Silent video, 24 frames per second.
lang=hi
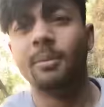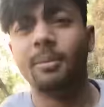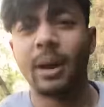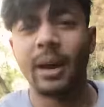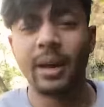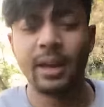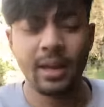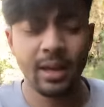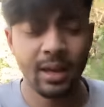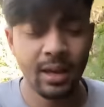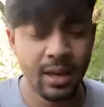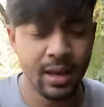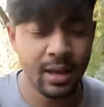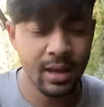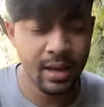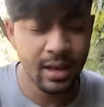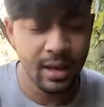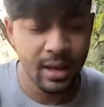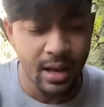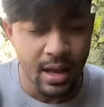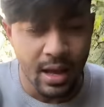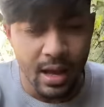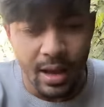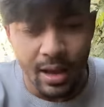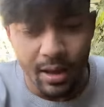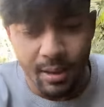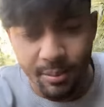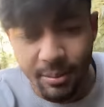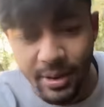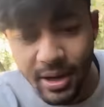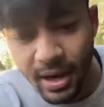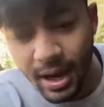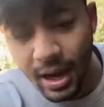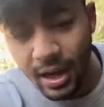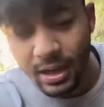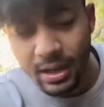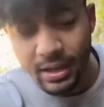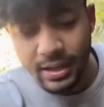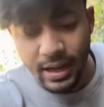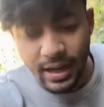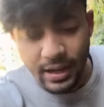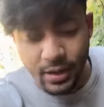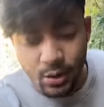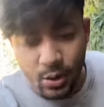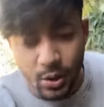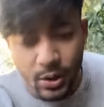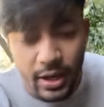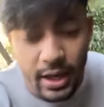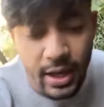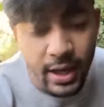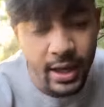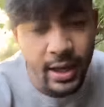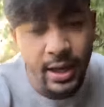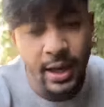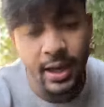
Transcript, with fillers: भाई मेरी हालत टाइट हो गई